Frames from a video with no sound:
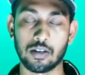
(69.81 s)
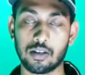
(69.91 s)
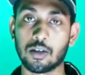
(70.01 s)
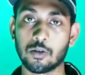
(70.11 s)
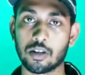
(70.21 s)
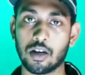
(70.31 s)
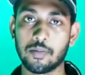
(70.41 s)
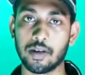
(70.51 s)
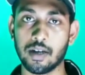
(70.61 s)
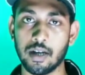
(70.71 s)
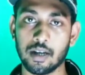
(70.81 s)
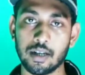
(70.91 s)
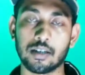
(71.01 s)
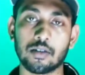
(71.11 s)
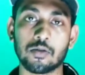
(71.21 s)
ঠিক করতে লাগবে
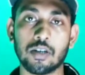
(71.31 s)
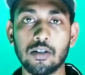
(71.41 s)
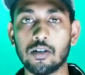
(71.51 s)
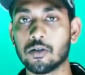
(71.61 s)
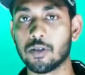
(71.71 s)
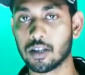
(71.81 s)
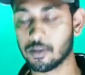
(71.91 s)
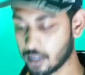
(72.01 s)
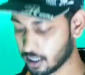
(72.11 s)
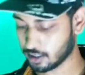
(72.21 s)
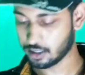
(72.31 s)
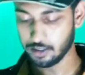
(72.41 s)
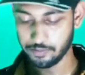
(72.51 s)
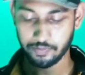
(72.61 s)
ঠিক আছে তো সেই জন্য তোমাদেরকে দেখাচ্ছি